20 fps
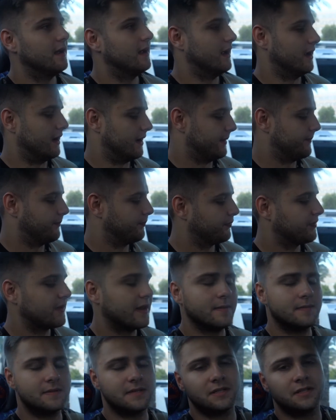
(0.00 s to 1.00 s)
äh,
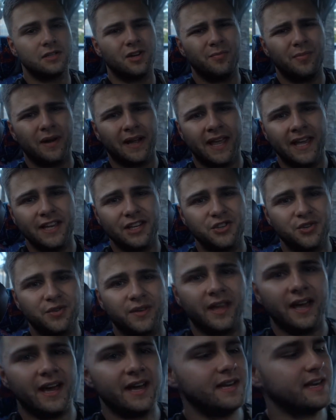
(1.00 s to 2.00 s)
gibt es jetzt noch ein paar
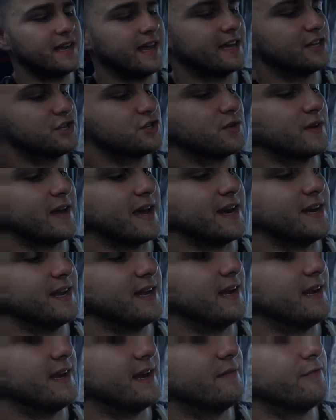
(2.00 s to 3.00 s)
Cashewkerne. Cashewkerne
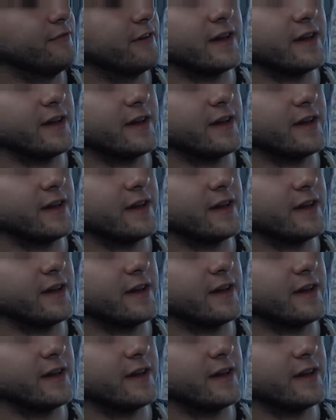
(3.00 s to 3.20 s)
gehen einfach